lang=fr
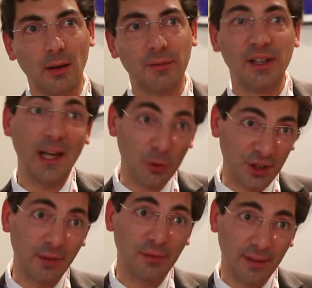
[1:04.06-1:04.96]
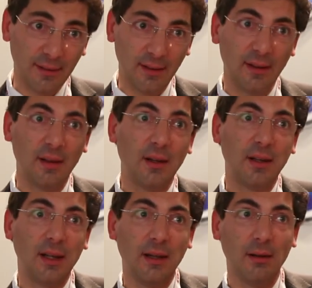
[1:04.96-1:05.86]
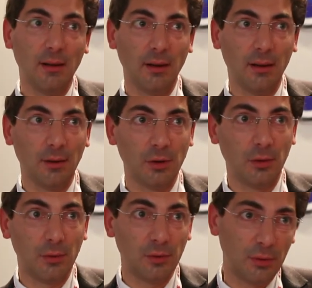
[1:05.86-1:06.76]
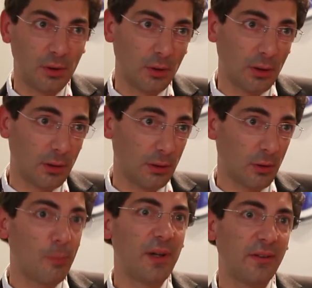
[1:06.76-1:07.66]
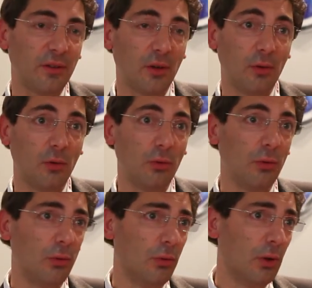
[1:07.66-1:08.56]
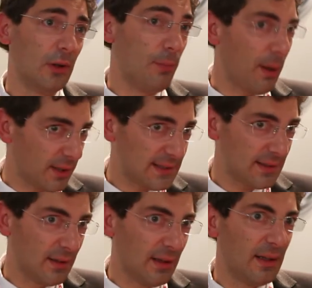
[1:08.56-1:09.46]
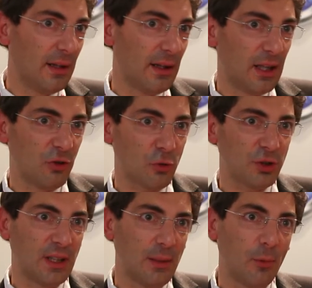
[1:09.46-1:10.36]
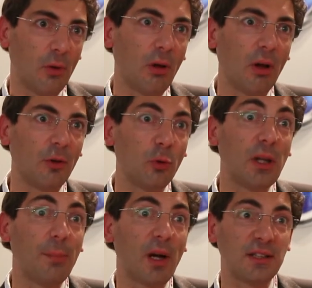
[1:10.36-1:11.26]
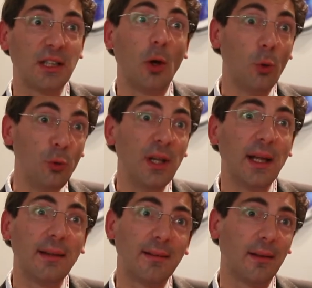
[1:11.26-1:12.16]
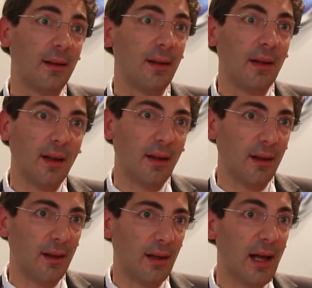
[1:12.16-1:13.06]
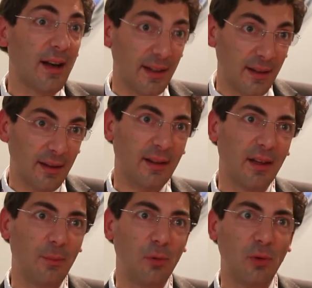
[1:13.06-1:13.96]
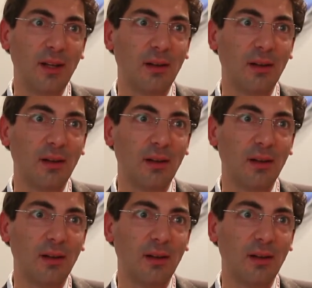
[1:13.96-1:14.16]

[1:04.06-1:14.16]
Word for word: des carrossiers en fait, qui remplacent du pare-brise et qui change également euh, toutes les parties euh, lunettes, euh, arrière et puis